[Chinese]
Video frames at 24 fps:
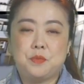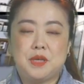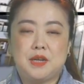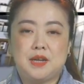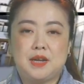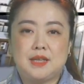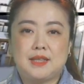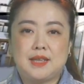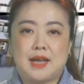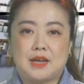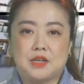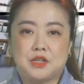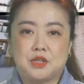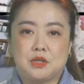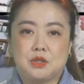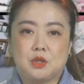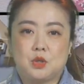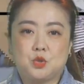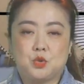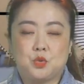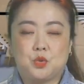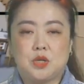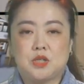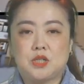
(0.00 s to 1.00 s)
类打折的，
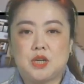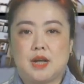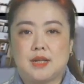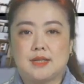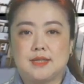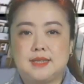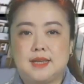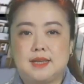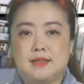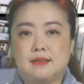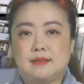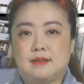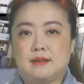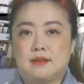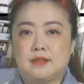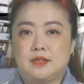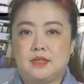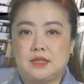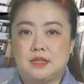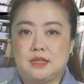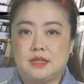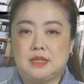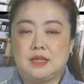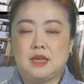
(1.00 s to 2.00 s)
除了常见的
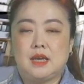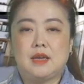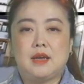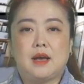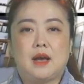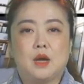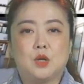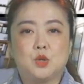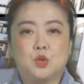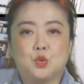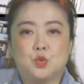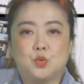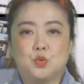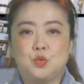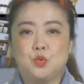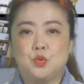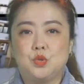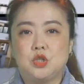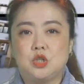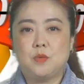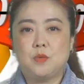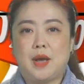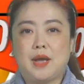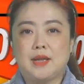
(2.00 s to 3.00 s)
洗衣液呀、厨具
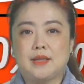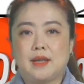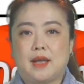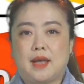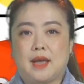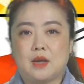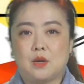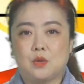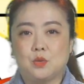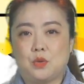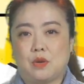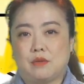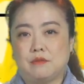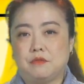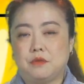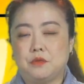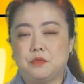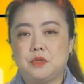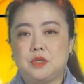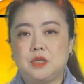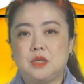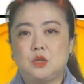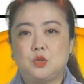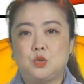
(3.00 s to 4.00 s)
之呢，还有暖
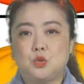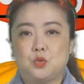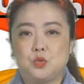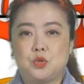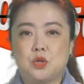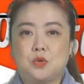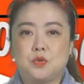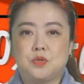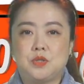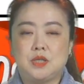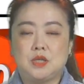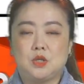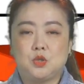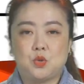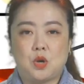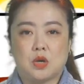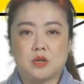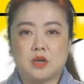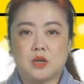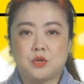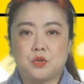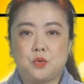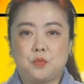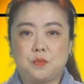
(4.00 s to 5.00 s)
风机、除臭剂、床
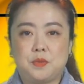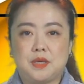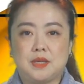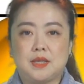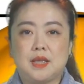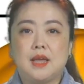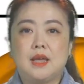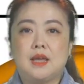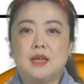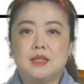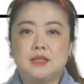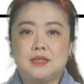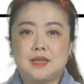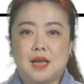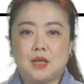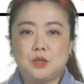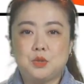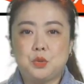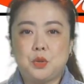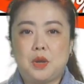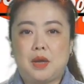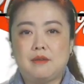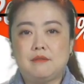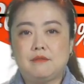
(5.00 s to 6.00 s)
上用品、家
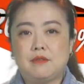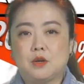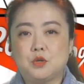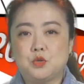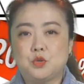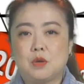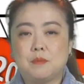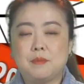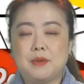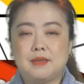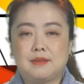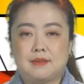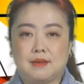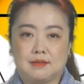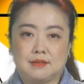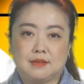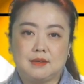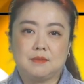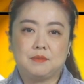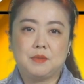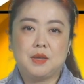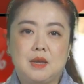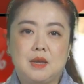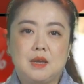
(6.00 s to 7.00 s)
居安防装备等
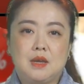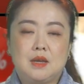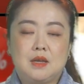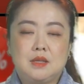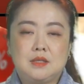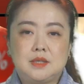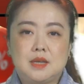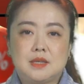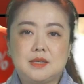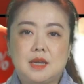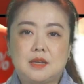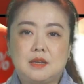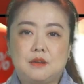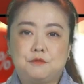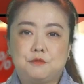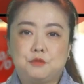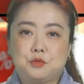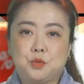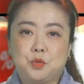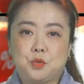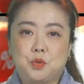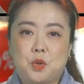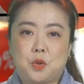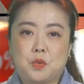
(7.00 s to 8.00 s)
等。降价的幅
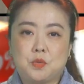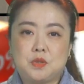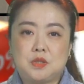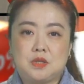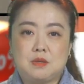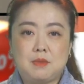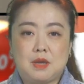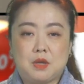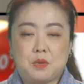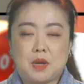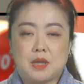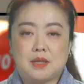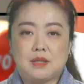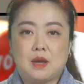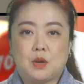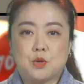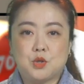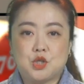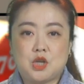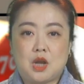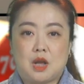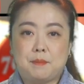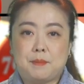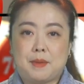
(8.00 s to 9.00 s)
度从几美元到
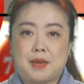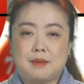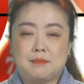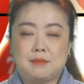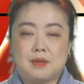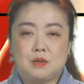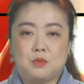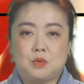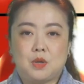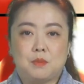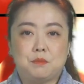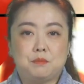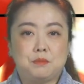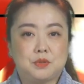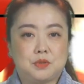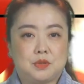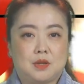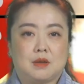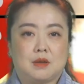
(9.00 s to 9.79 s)
上百美元不等。